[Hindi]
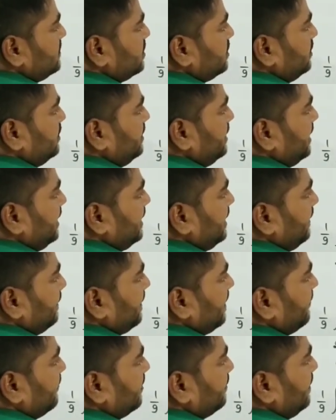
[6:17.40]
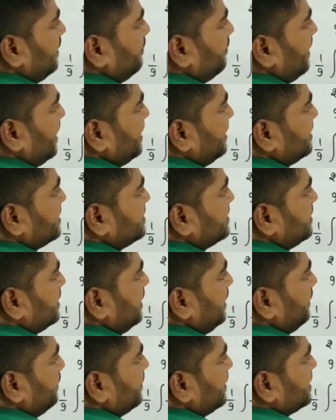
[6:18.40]
टी की पावर में माइनस थ्री
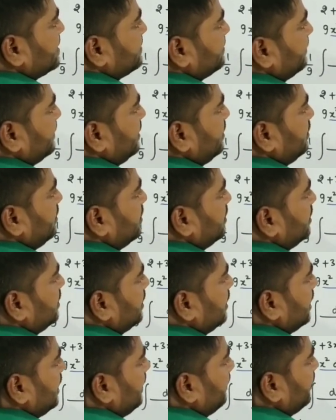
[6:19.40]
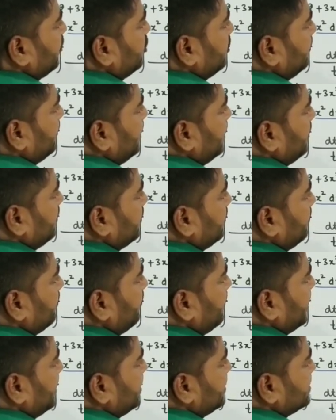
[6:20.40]
प्लस वन अपॉन में
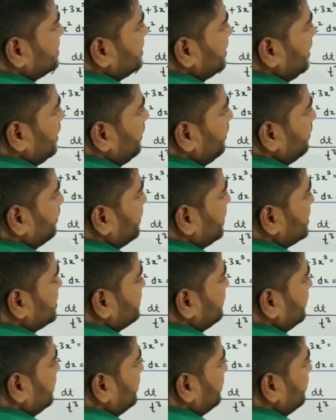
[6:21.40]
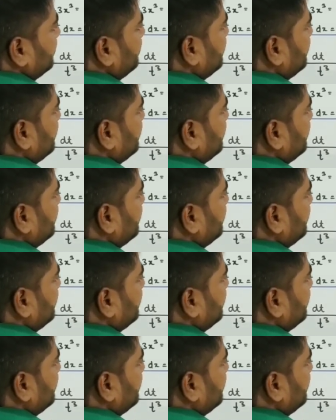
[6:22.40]
माइनस थ्री प्लस वन प्लस